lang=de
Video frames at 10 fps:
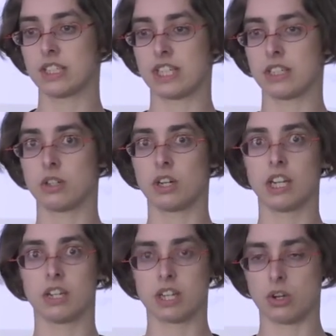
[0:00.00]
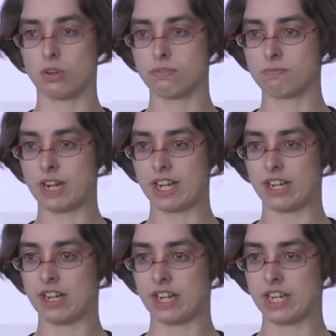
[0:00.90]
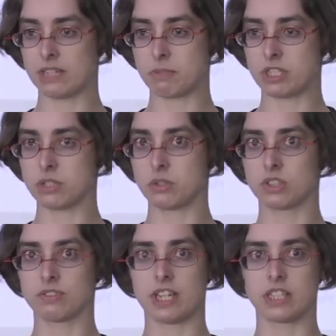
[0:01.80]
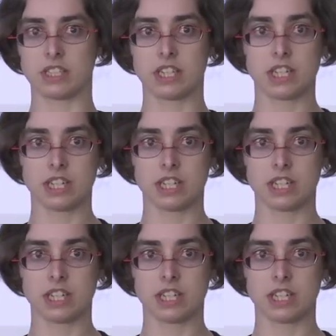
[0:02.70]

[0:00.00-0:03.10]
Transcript: dann halt der Offenheit bzw.